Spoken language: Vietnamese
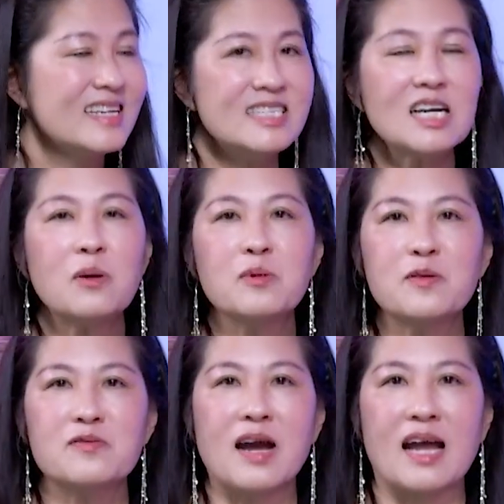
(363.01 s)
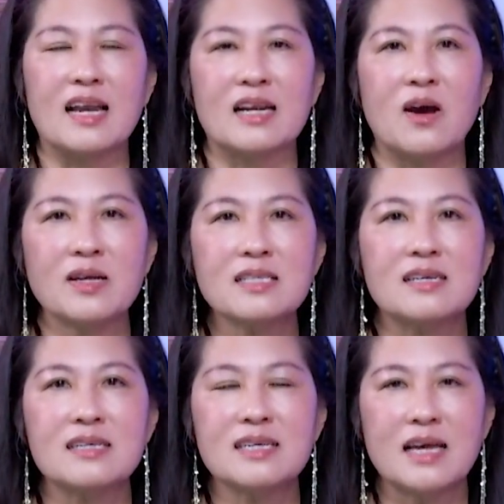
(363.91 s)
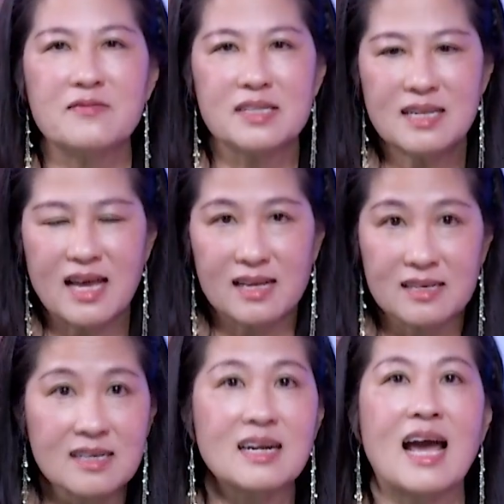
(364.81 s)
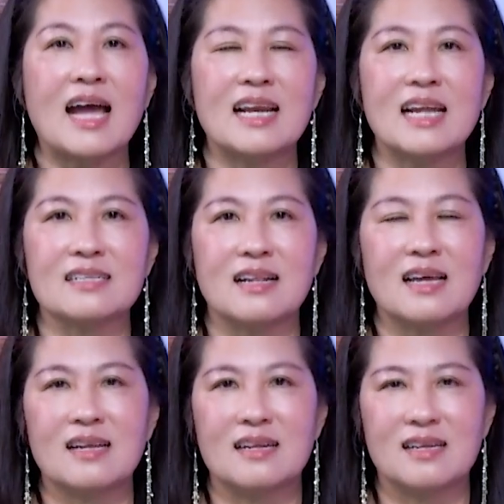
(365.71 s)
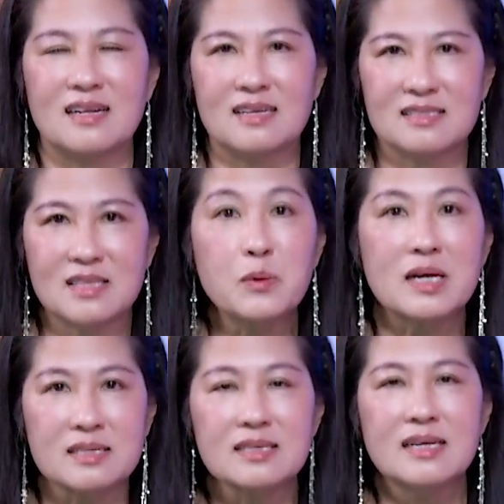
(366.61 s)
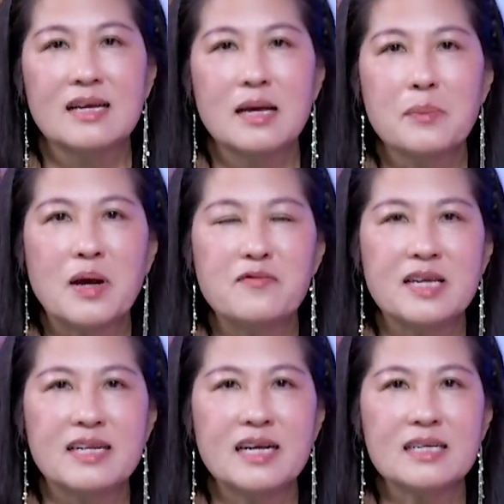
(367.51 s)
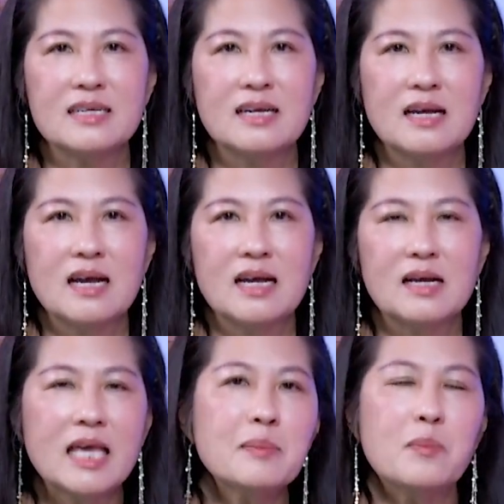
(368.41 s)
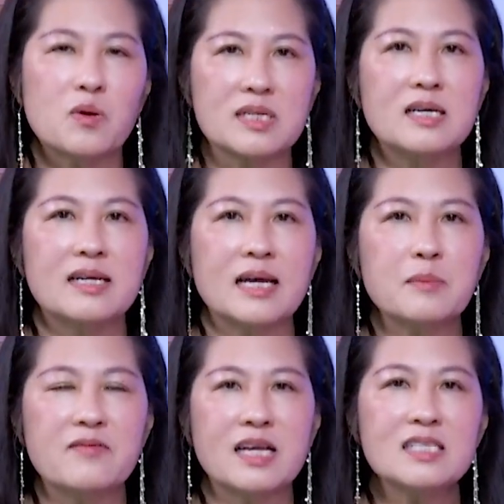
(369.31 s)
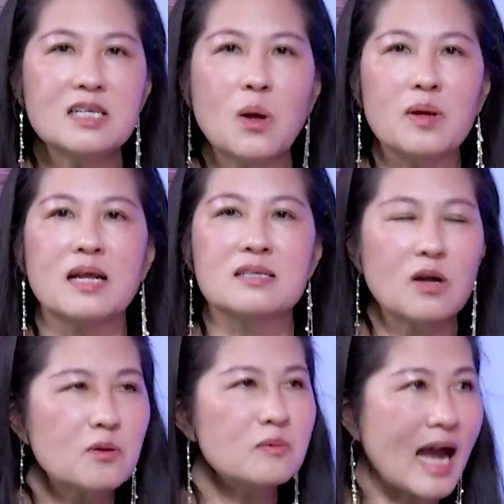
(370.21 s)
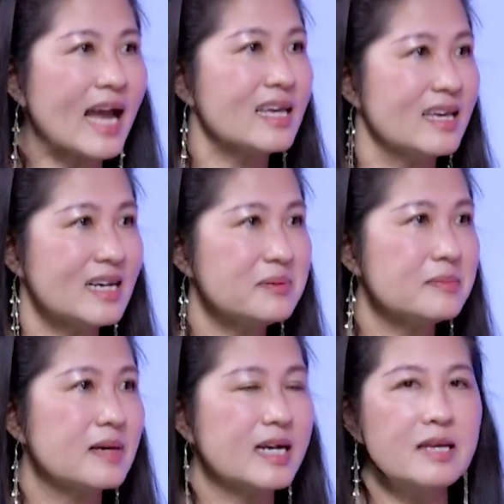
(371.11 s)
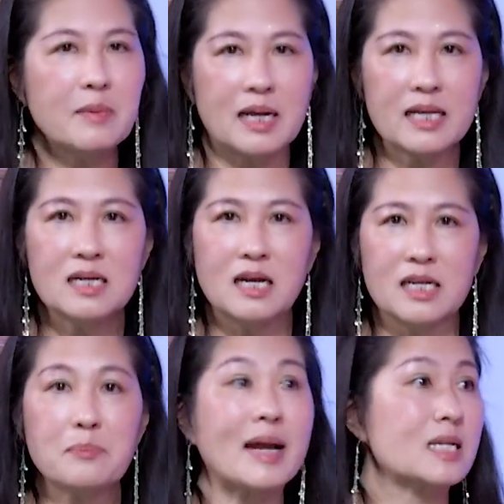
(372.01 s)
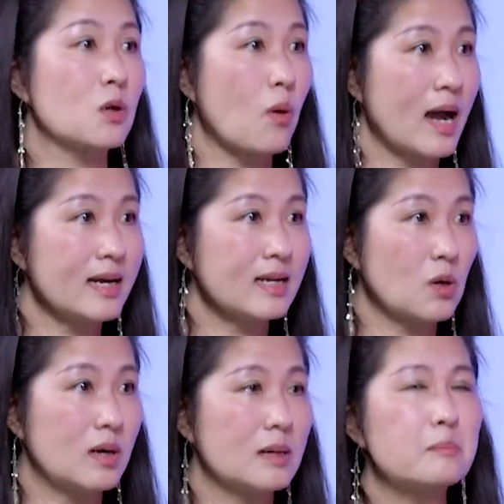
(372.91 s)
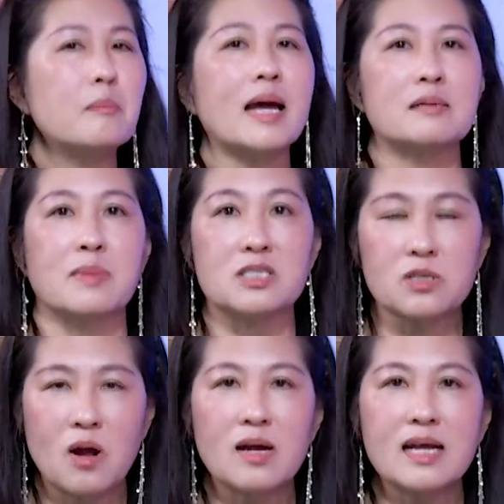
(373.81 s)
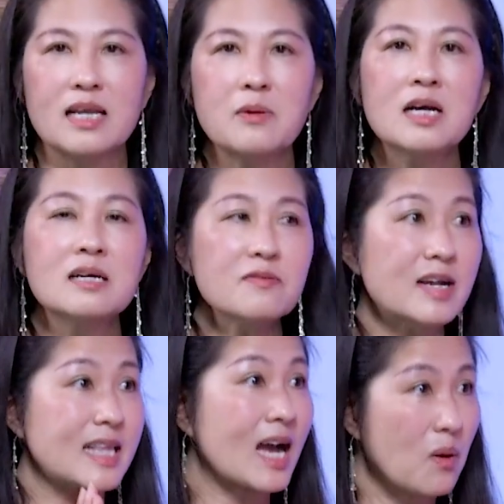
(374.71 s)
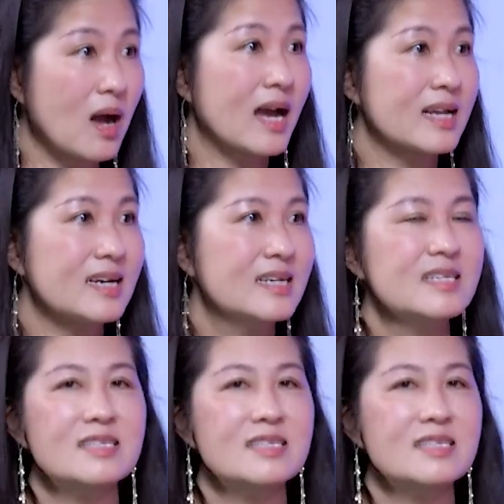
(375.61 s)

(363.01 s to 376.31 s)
chứ không có phải là nói tới cái vấn đề ngược lại là là là, là, là tiêu cực. Bởi vì đó, khi mà một người, bởi vì cái chữ nội lực nó cũng hai nghĩa lắm, mà khi mà cái người nó mạnh quá đó, nội lực mạnh mà strong á, nếu hướng về thăng hoa đó yeah.